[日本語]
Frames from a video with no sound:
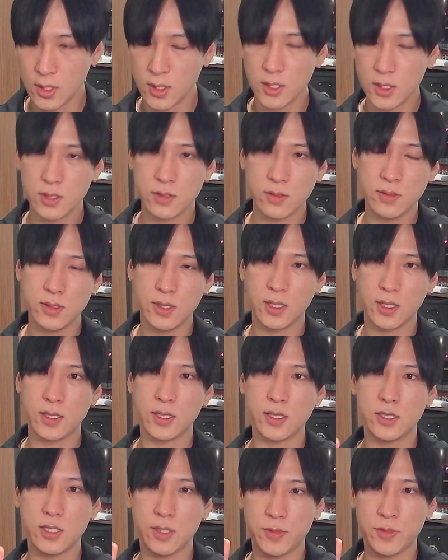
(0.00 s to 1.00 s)
そういった
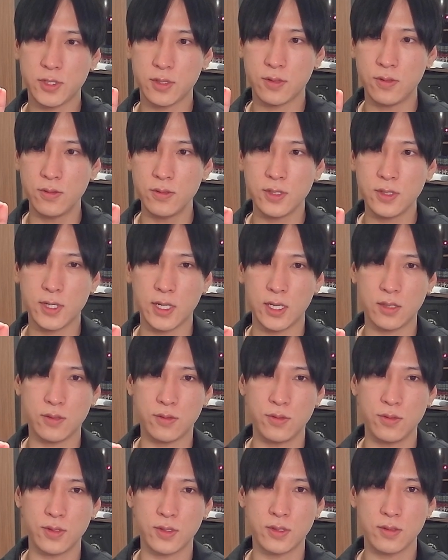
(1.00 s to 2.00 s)
形でやっぱし今回こ
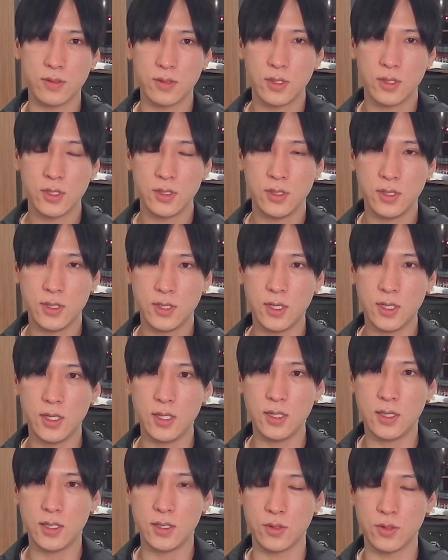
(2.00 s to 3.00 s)
の日経平
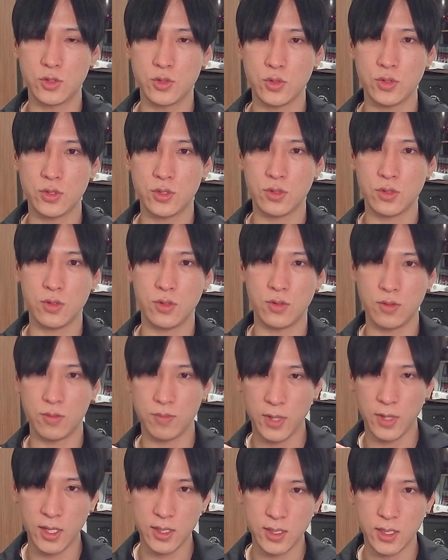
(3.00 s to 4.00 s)
均の上昇を
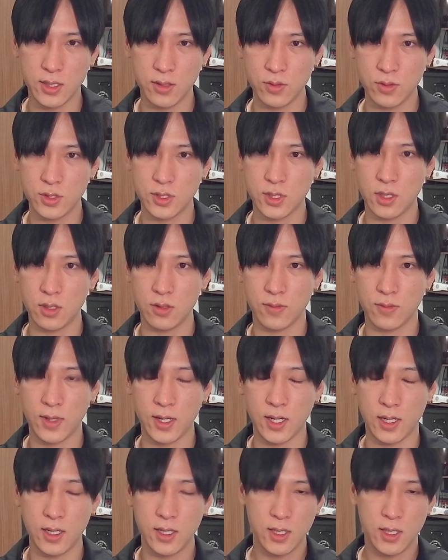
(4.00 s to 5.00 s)
メイキングしてるの
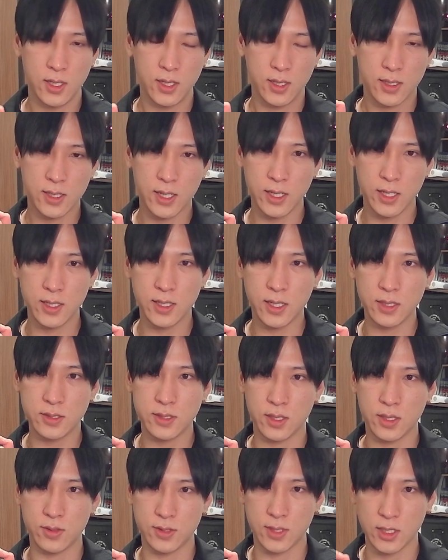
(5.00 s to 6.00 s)
は、海外勢
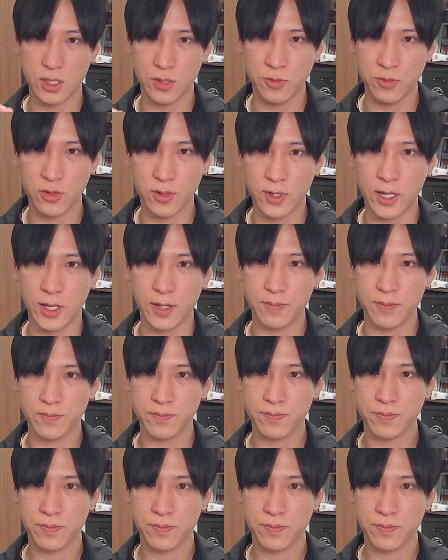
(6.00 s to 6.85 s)
の先物買い。